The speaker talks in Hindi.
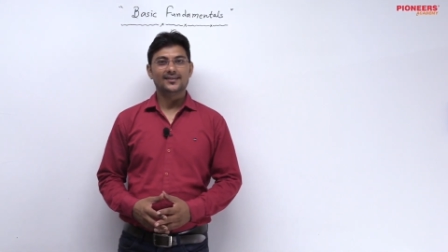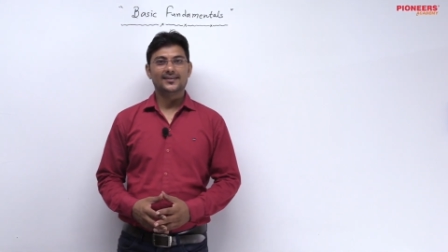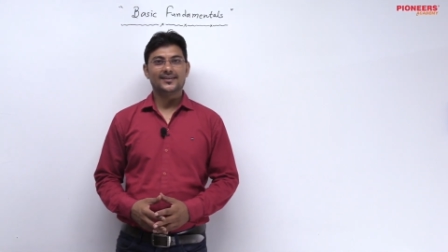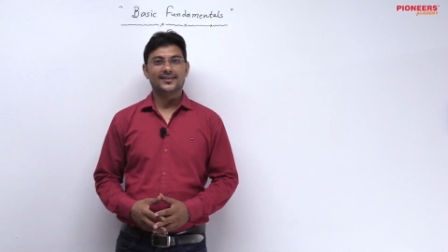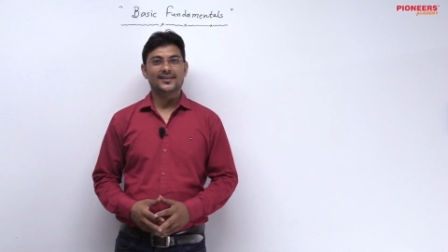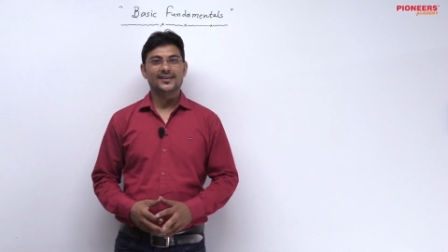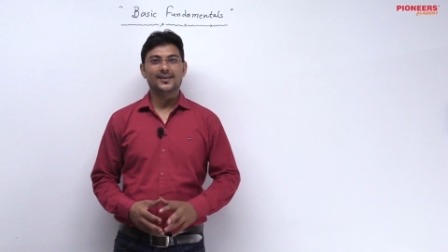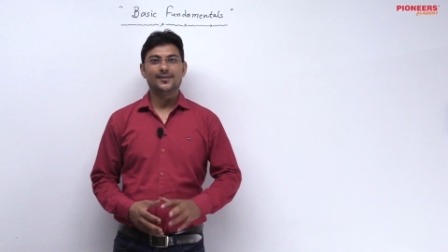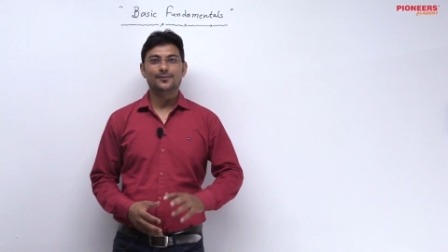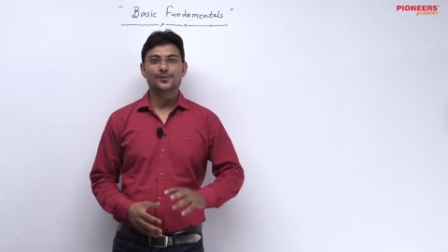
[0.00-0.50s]

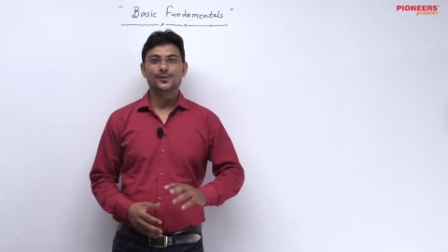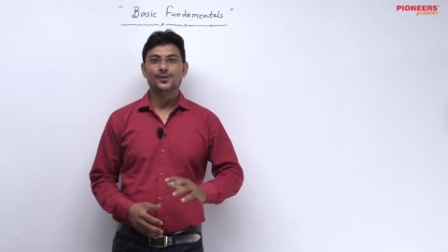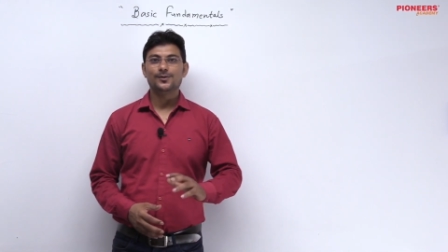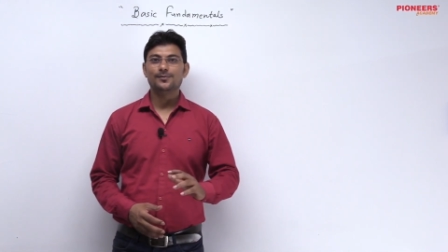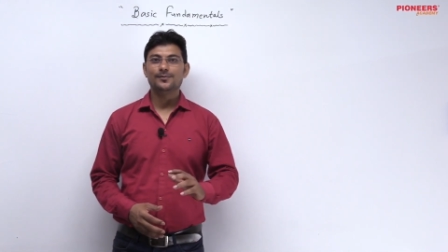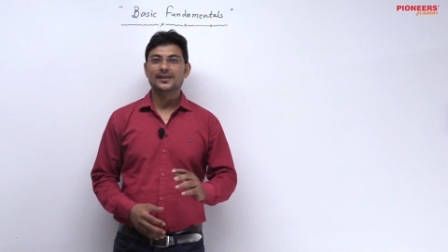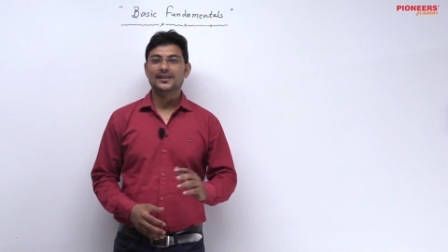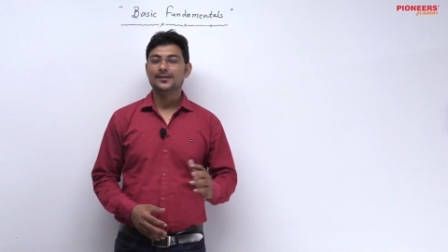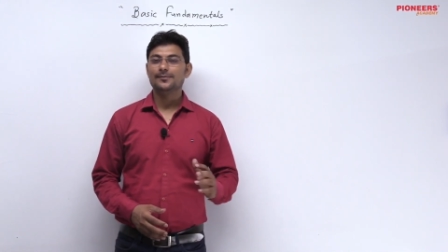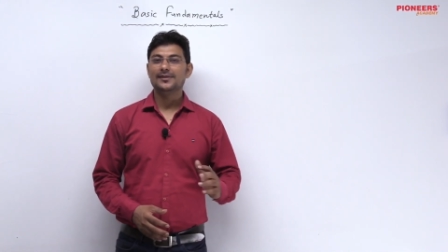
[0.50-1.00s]
कि हम लोग
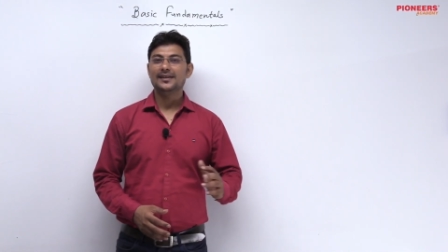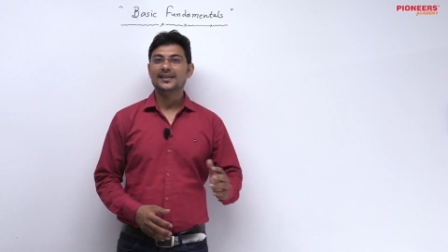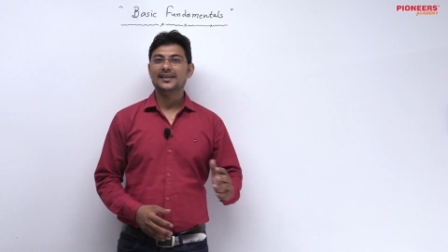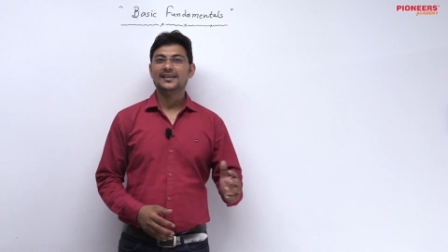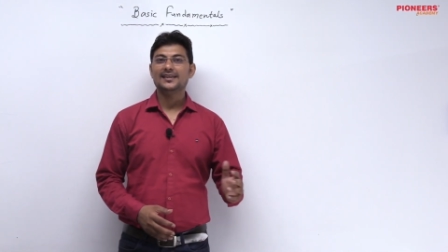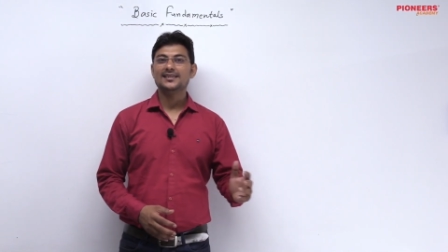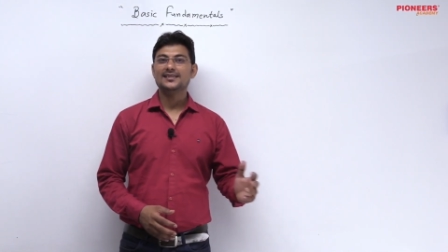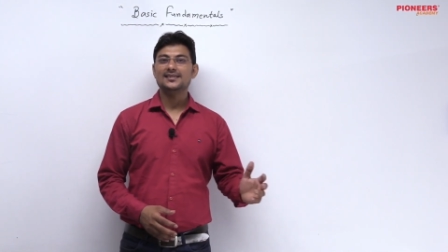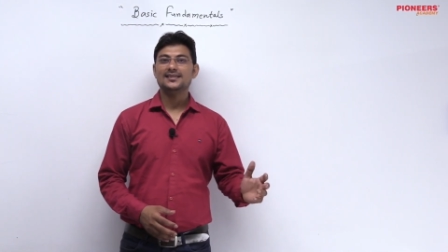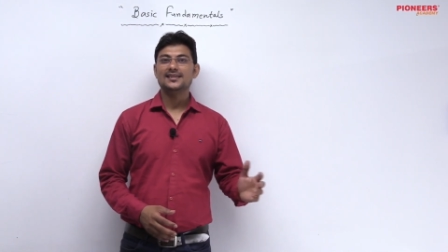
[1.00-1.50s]
मैथमेटिकल
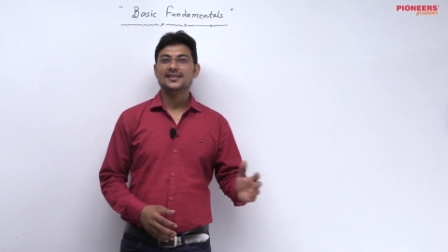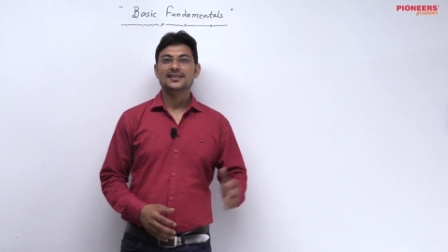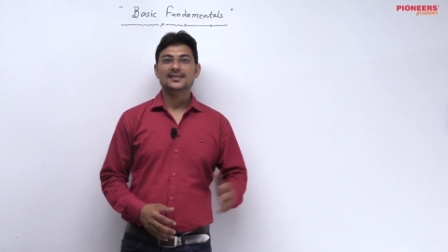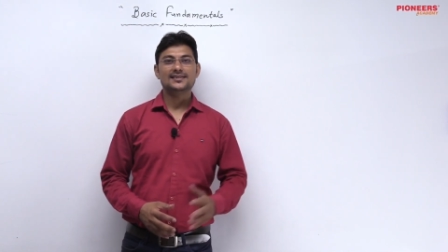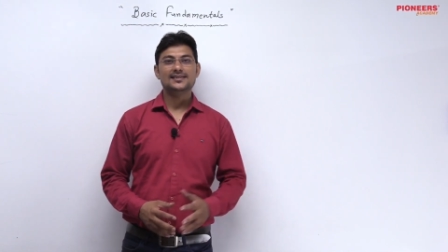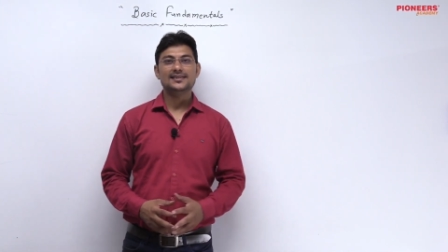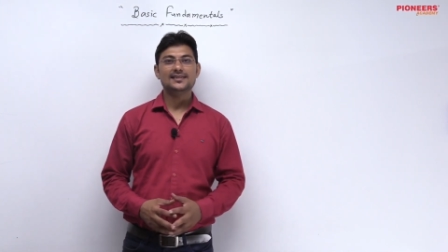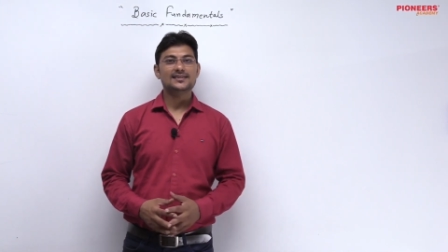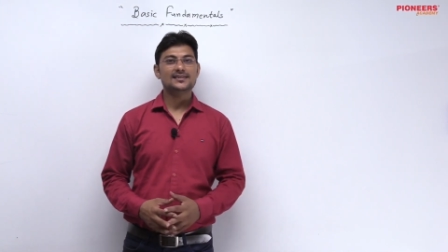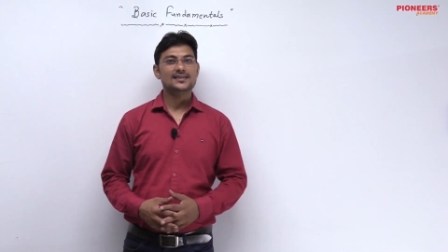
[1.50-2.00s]

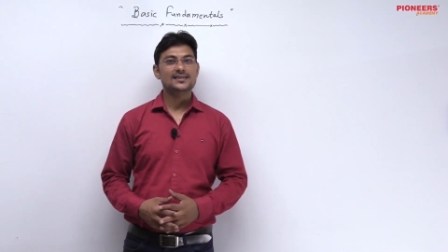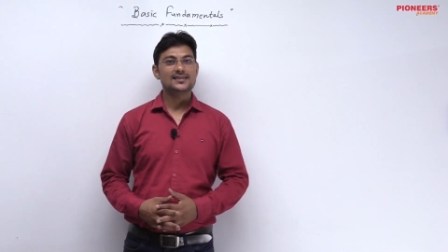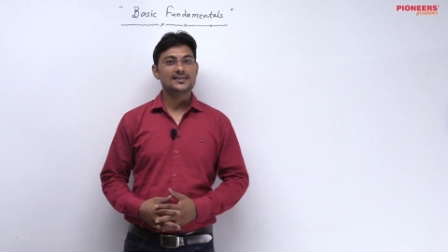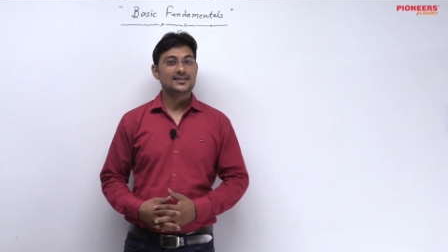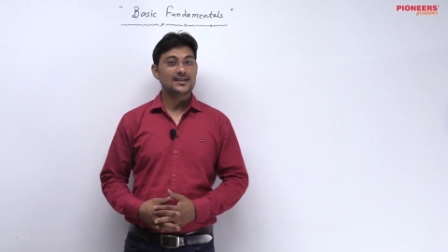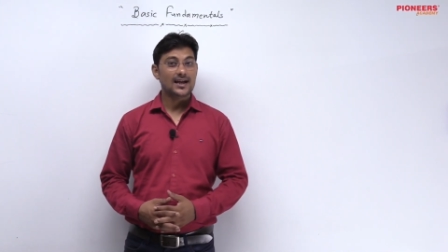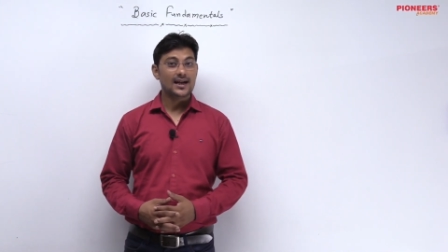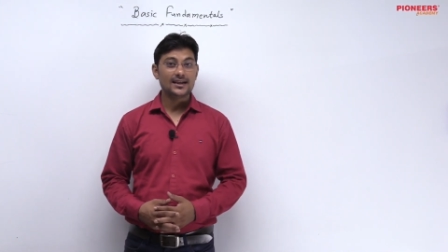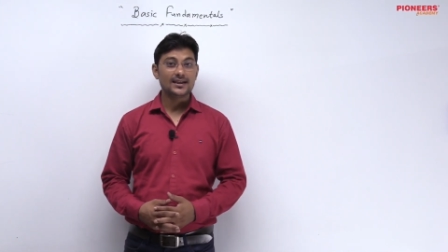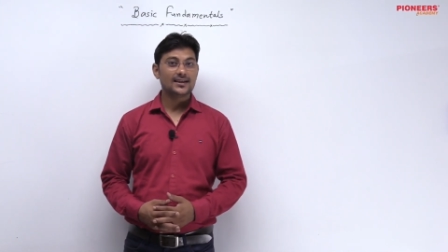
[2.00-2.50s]
स्टेटिस्टिक्स
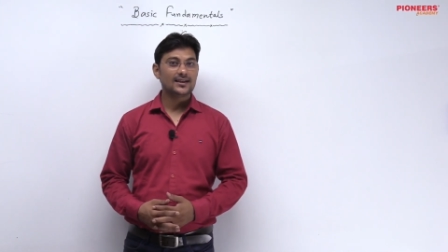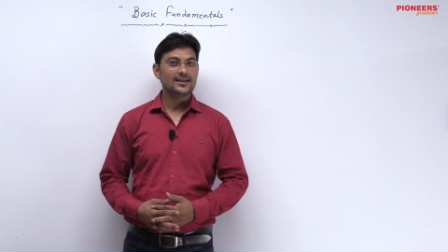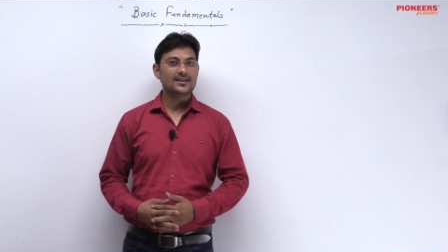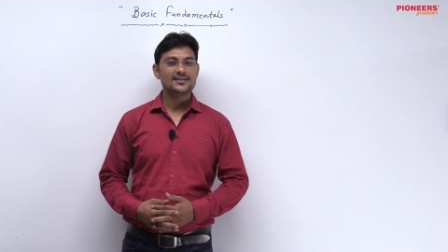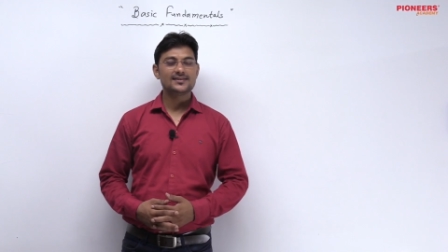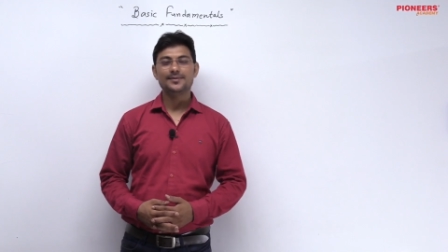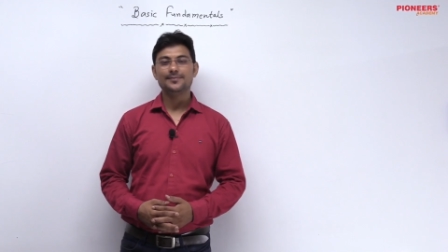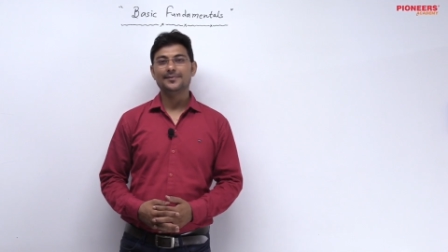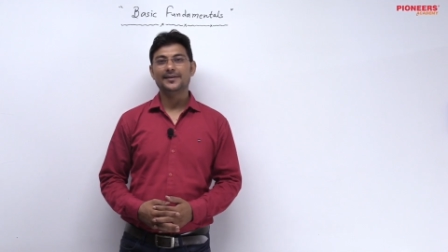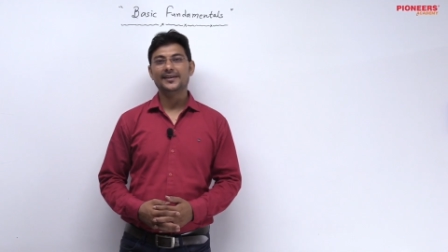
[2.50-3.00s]
स्टार्ट करने से
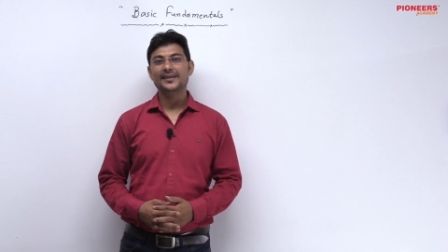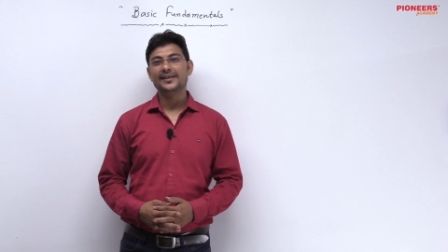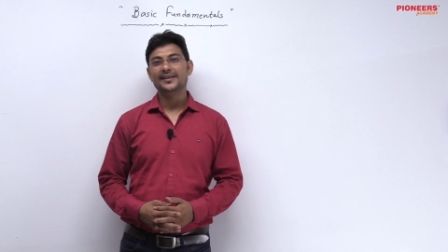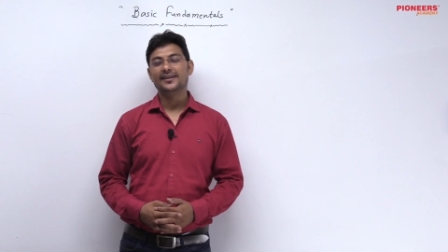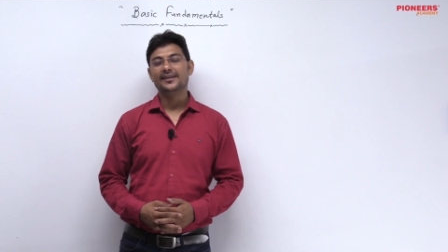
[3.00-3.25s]
पहले